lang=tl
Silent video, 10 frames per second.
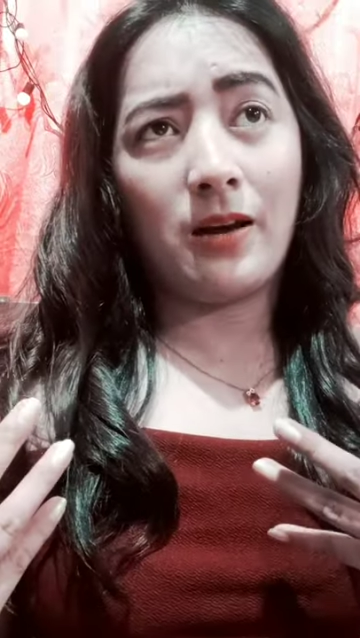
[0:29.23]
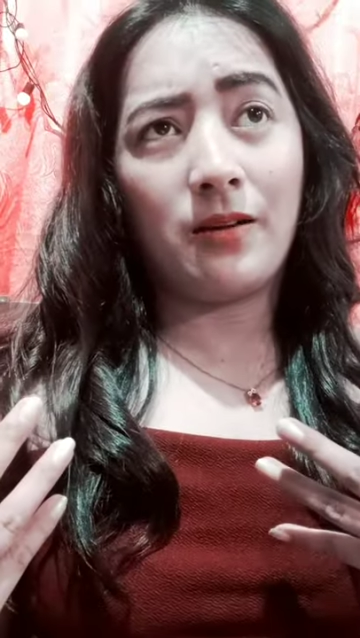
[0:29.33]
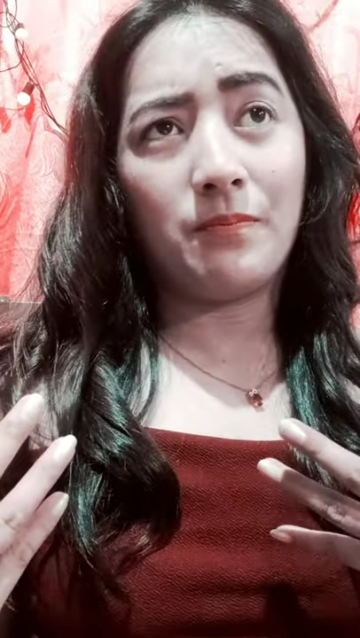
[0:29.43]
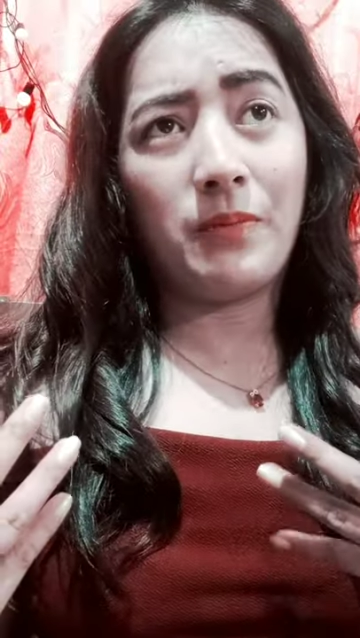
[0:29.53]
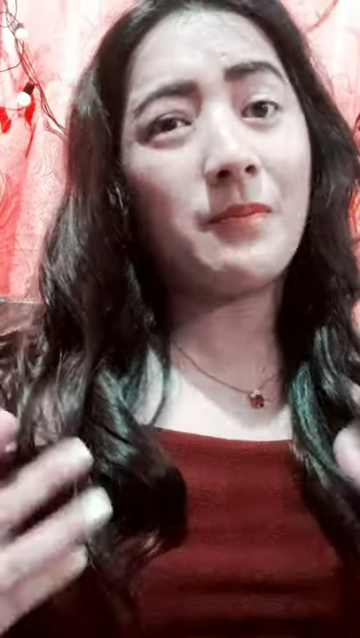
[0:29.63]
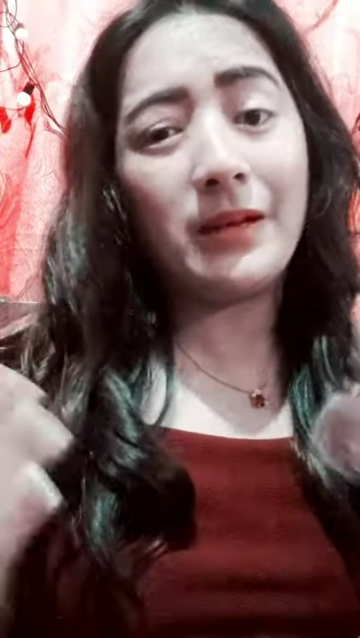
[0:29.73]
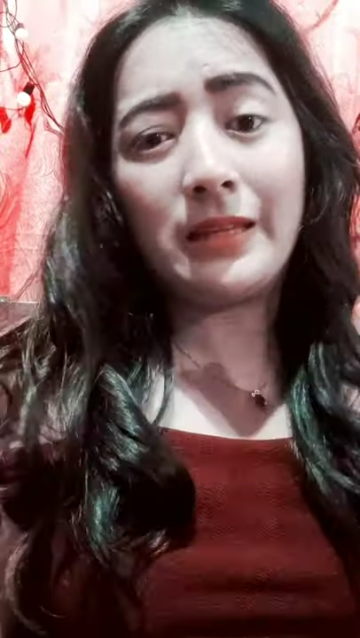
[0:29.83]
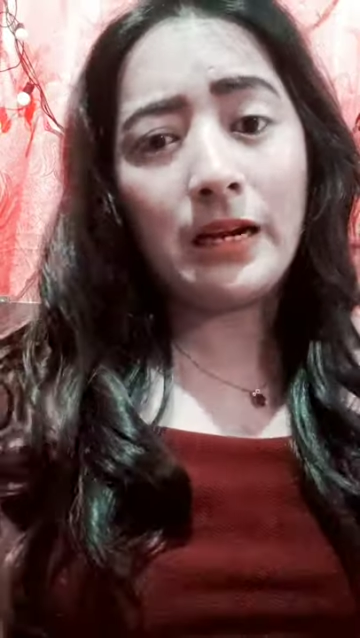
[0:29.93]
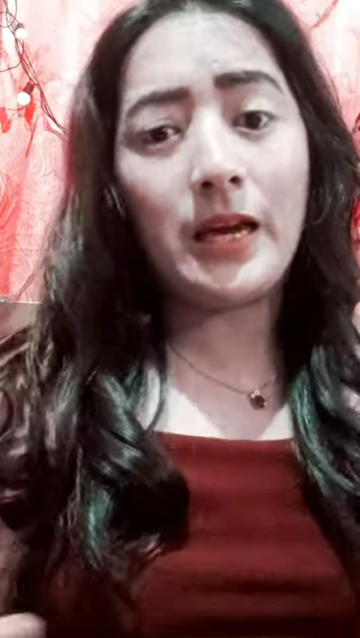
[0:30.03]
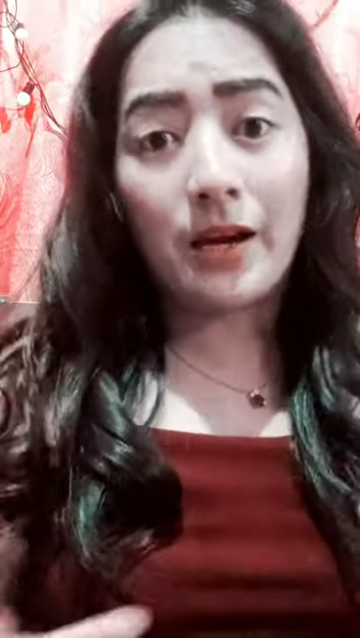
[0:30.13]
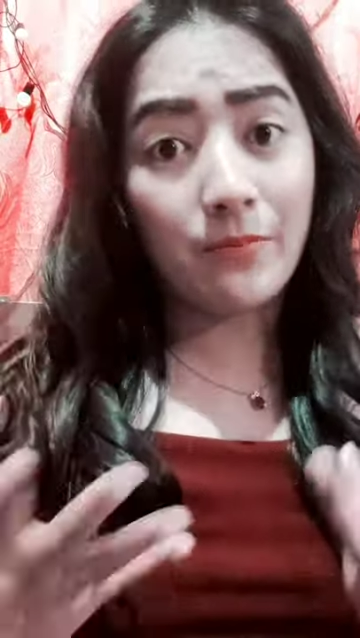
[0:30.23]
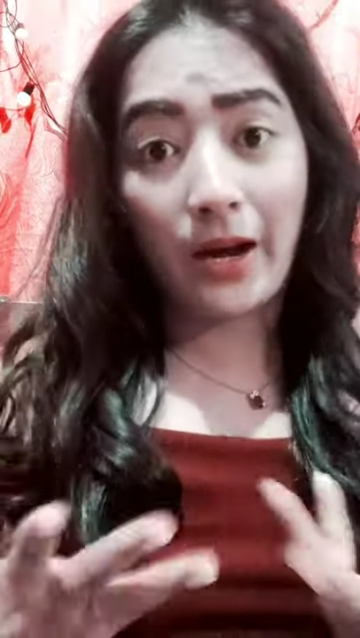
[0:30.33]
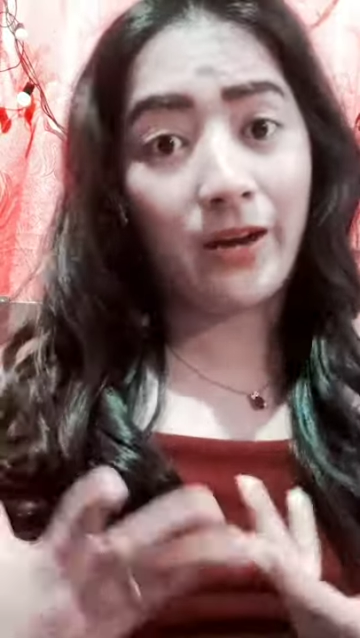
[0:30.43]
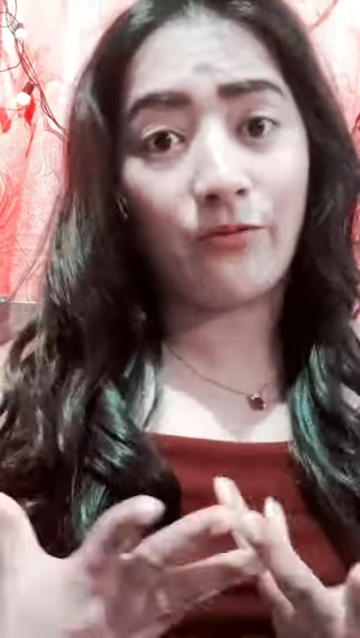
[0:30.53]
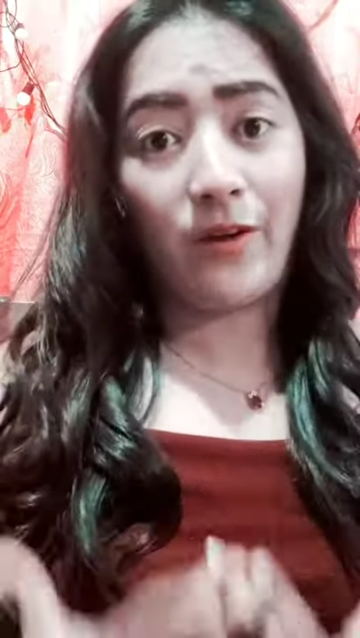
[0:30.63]
pangmadali ang mga
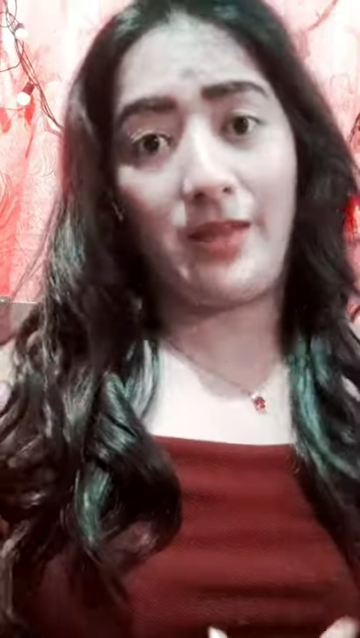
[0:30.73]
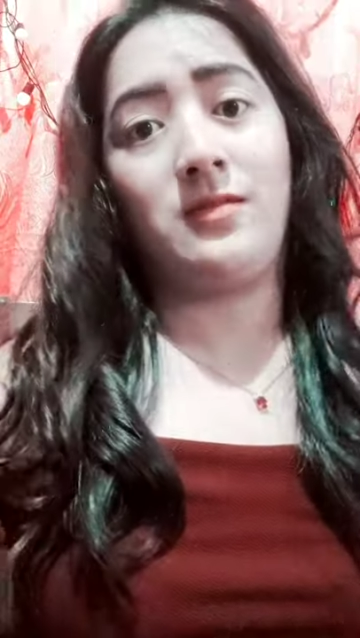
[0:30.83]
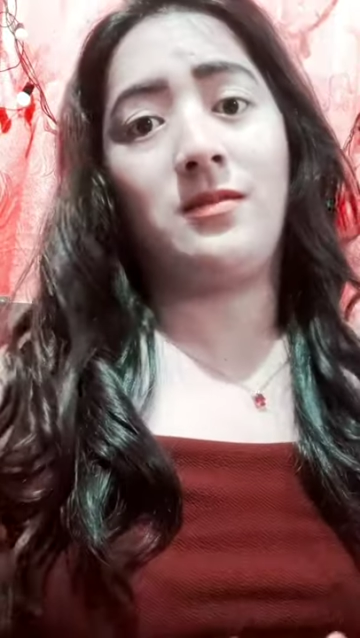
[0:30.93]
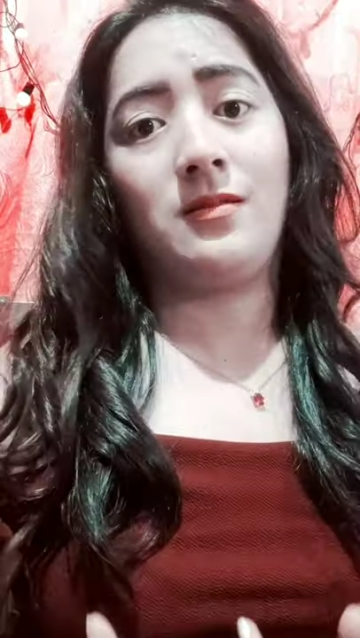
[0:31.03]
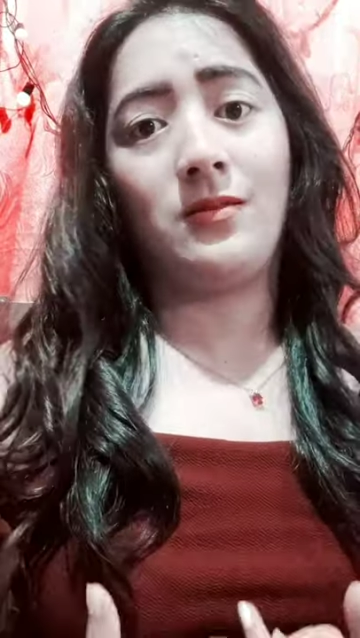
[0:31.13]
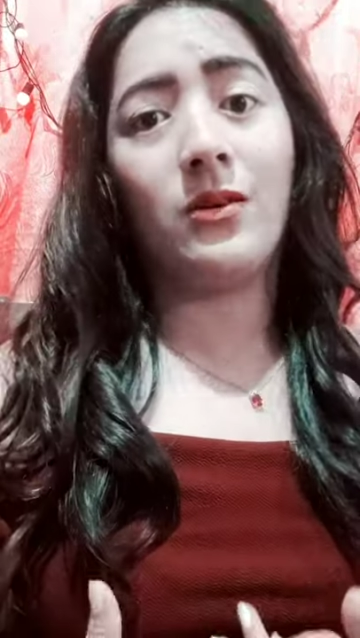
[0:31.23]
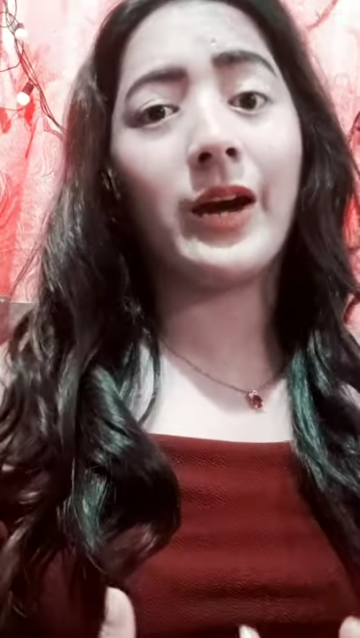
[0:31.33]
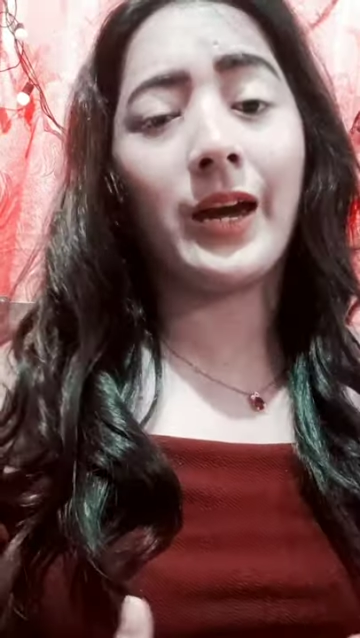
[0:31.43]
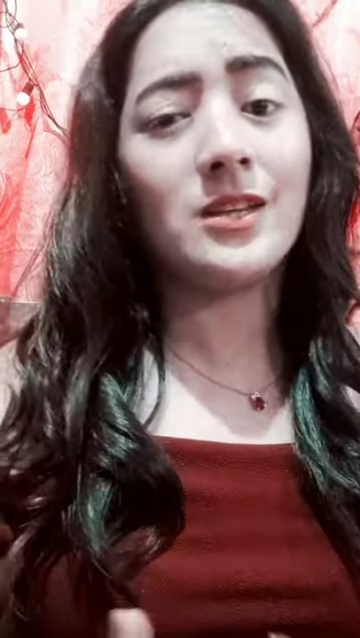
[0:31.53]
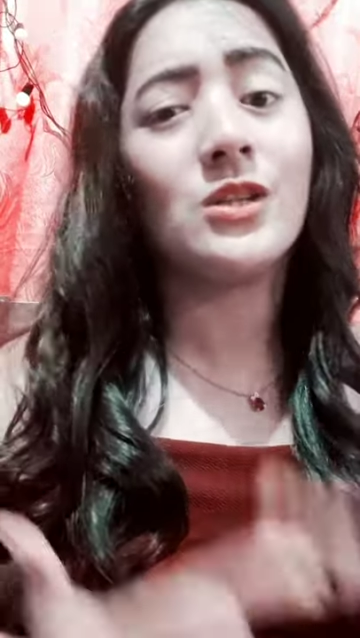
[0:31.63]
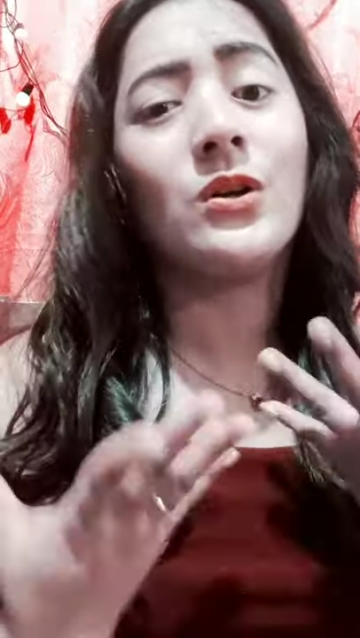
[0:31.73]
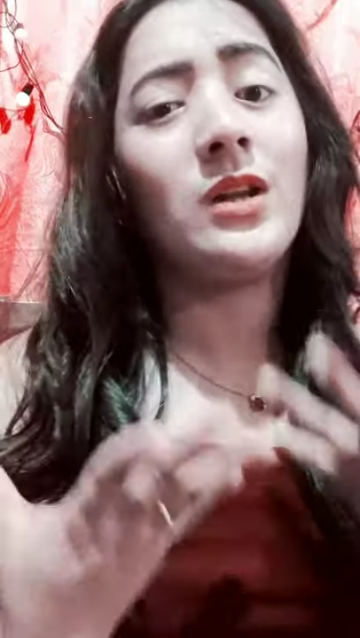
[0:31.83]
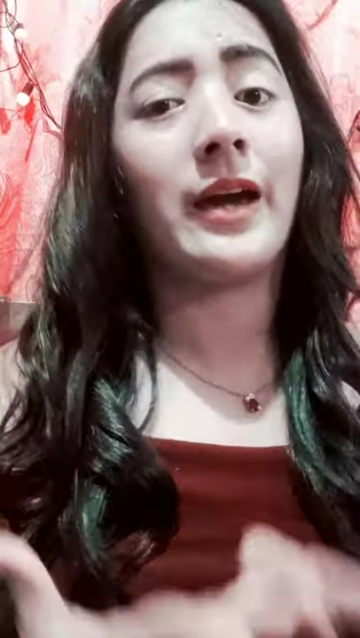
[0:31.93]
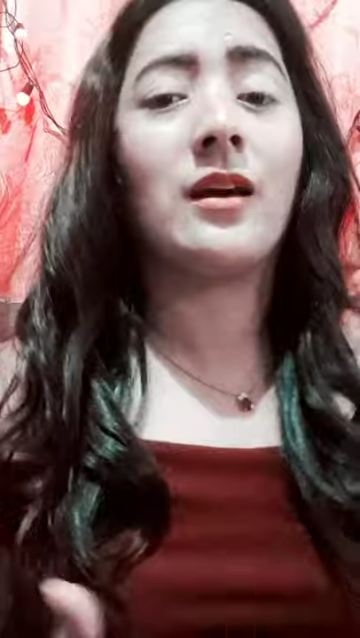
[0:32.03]
event. Okay? So, like,